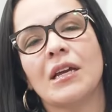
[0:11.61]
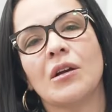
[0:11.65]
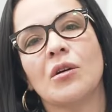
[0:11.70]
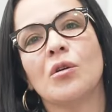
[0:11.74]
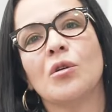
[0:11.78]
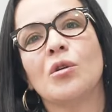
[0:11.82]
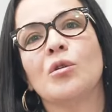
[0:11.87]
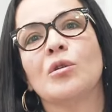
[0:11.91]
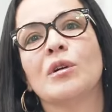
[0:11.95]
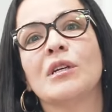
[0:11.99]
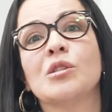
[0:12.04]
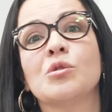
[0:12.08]
de
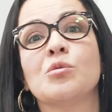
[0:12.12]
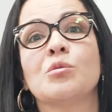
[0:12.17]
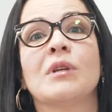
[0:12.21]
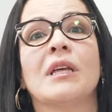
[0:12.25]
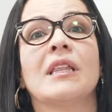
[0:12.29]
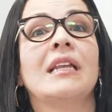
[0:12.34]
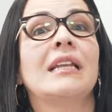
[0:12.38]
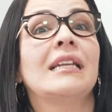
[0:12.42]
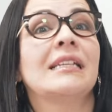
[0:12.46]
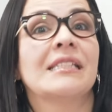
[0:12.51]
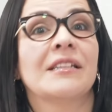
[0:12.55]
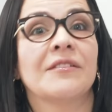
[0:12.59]
colon es una
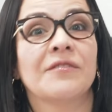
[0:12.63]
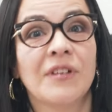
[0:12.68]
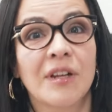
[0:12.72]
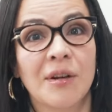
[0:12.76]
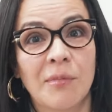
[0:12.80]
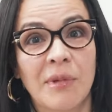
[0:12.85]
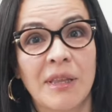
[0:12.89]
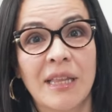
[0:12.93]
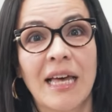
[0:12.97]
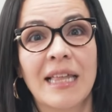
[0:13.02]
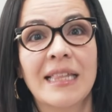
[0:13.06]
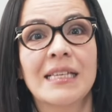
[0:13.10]
de las
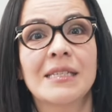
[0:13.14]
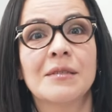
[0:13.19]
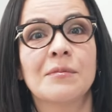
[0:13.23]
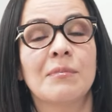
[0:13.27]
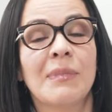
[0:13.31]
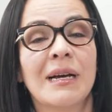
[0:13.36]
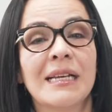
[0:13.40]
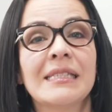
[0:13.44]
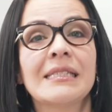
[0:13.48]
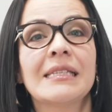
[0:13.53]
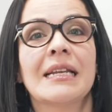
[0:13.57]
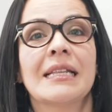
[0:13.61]
enfermedades
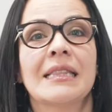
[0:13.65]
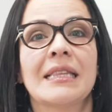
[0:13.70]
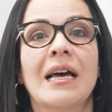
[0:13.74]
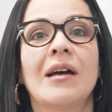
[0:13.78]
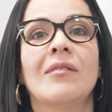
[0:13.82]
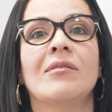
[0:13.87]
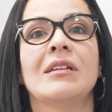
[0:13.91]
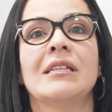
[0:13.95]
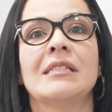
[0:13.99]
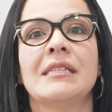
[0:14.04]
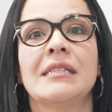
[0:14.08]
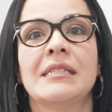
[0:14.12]
más
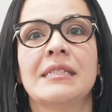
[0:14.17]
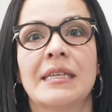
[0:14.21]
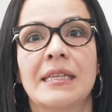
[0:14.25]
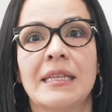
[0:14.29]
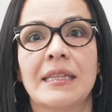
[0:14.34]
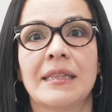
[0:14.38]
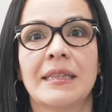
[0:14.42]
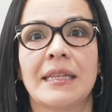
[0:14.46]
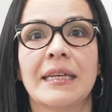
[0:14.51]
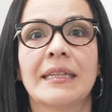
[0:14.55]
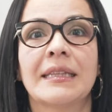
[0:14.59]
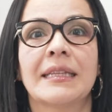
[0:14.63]
tratables si se
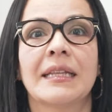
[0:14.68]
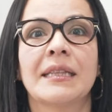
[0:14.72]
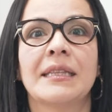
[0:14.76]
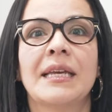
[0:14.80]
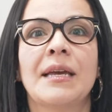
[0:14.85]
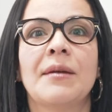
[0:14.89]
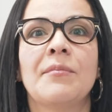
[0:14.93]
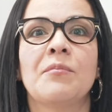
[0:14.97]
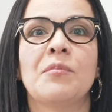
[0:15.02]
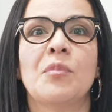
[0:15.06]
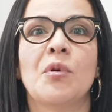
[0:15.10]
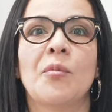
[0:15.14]
detecta a
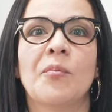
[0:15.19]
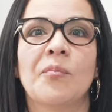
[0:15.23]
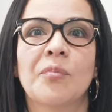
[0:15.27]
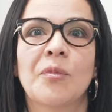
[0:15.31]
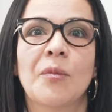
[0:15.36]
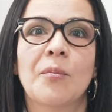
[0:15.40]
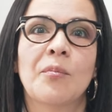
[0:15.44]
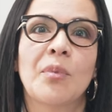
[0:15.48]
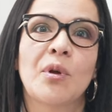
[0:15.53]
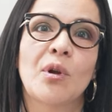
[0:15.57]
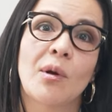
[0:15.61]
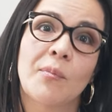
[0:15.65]
tiempo,
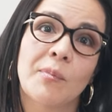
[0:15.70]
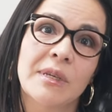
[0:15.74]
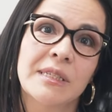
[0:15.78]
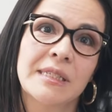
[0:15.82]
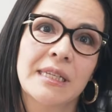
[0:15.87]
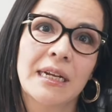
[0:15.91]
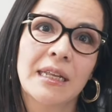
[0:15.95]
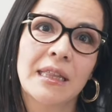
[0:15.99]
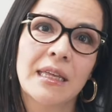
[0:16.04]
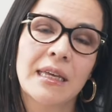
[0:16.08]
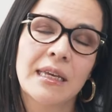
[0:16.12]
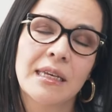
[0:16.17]
pero a
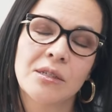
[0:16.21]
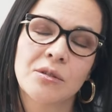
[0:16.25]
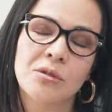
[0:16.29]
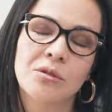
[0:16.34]
pesar de